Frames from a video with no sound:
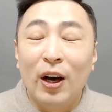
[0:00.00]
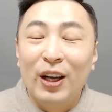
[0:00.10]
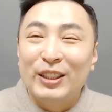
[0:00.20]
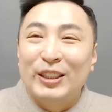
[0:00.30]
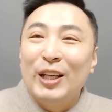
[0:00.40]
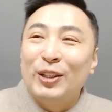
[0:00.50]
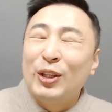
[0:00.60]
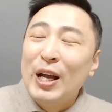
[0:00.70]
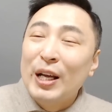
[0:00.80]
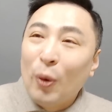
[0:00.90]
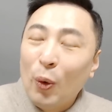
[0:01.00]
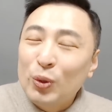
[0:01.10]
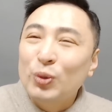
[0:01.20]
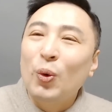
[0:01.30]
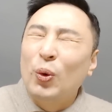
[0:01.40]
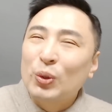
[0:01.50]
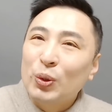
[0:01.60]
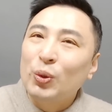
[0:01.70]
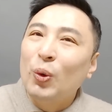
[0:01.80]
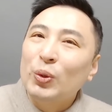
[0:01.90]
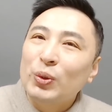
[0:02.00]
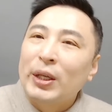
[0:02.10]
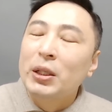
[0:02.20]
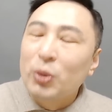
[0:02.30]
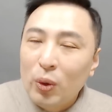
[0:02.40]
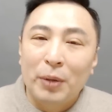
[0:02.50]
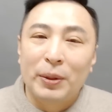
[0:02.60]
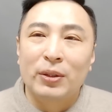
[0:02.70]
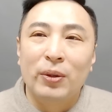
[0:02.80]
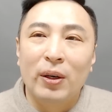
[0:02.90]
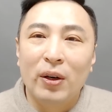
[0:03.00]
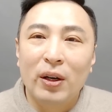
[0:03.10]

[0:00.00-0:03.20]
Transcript: 아, 오르고 오르고 또 오르고 계속 올라버린 거예요.